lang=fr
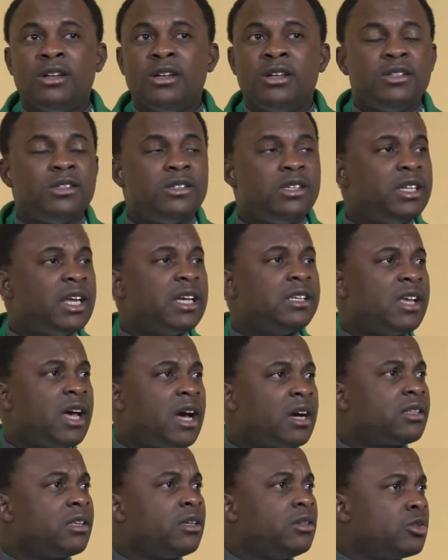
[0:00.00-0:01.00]
Si tes
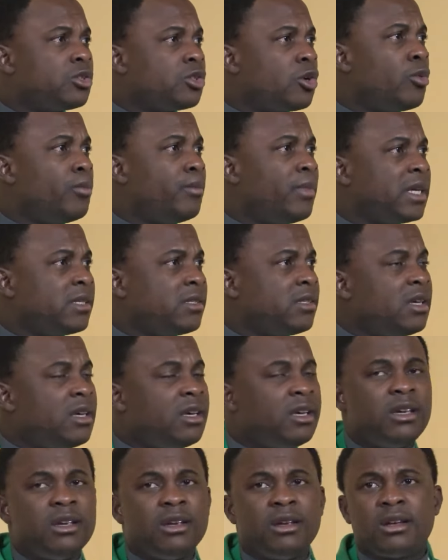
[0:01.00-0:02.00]
actes ne sont
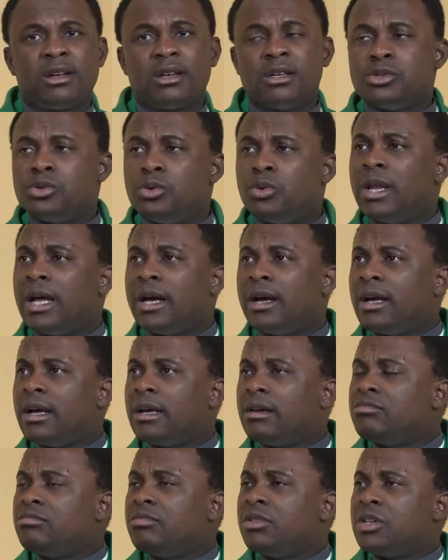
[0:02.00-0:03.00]
basés que sur la
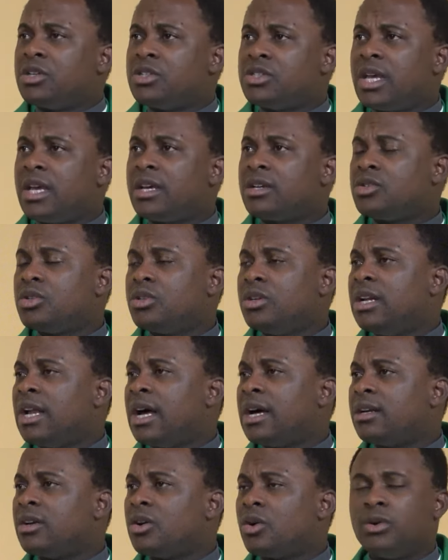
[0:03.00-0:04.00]
recherche de la
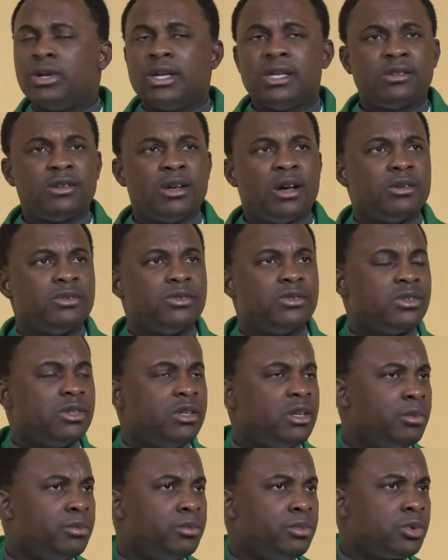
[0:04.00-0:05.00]
reconnaissance
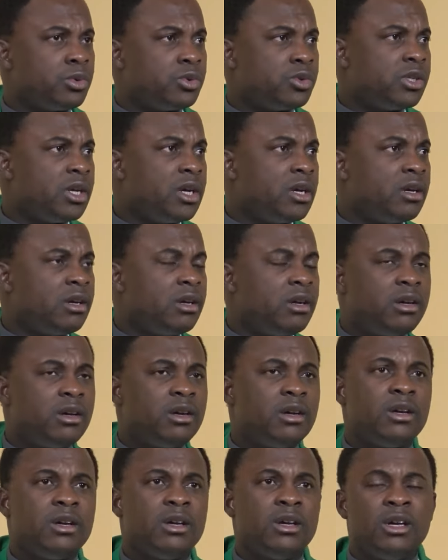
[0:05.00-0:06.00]
d'un prochain,
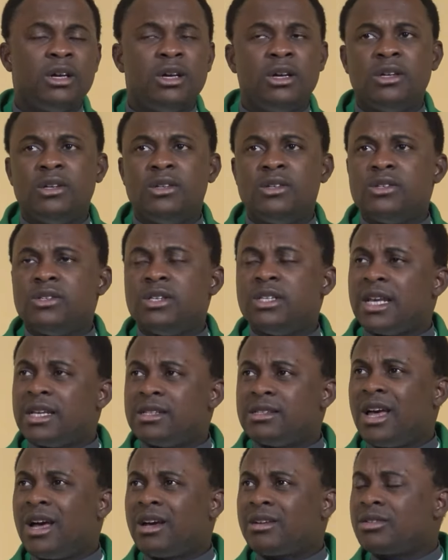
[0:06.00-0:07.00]
si
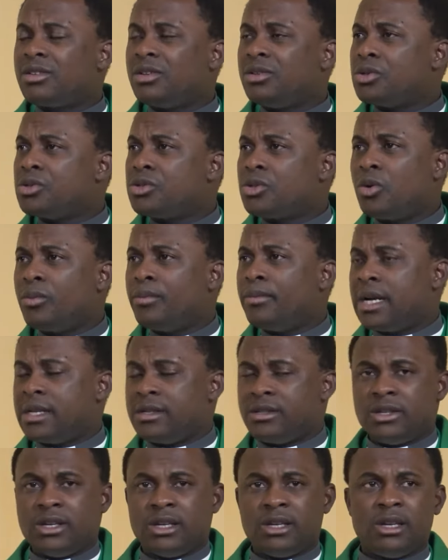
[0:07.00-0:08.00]
tes actes ne sont
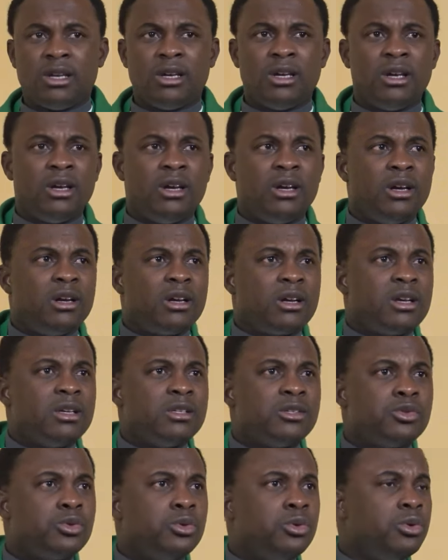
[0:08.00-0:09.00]
basés que
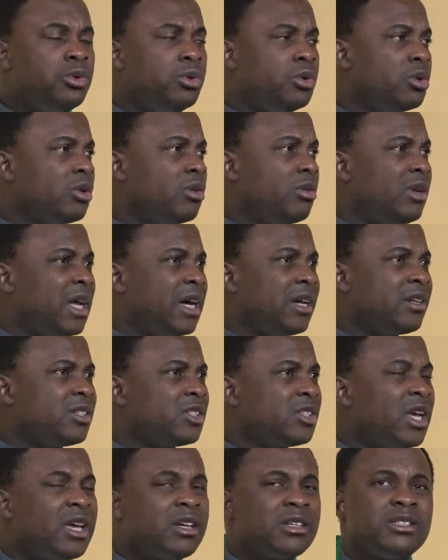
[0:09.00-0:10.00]
sur la
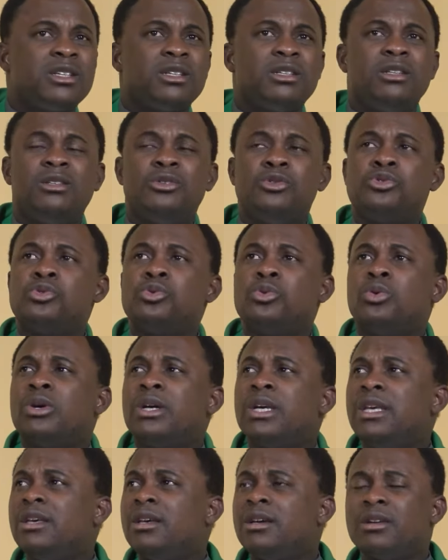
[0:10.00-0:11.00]
recherche du
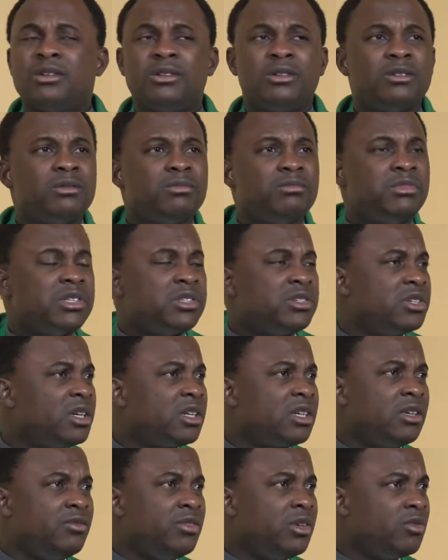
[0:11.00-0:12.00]
sourire de ceux
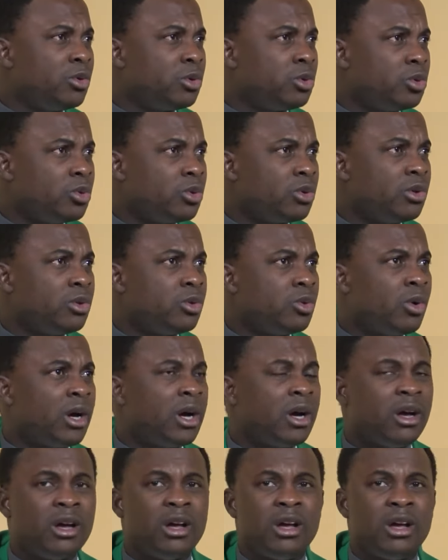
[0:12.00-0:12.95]
qui vivent autour de toi,